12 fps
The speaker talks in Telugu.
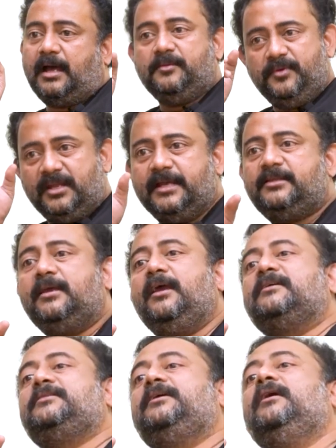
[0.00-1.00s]
అది మీరైతే
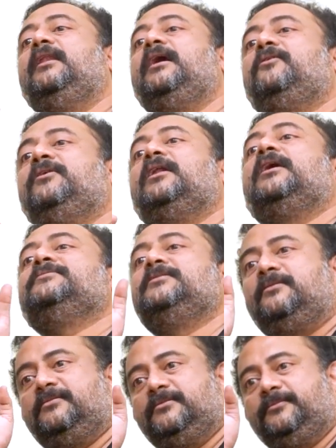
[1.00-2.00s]
అసహ్యం లేకుండా
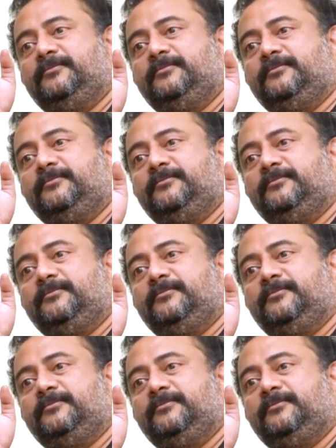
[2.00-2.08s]
రాస్తారు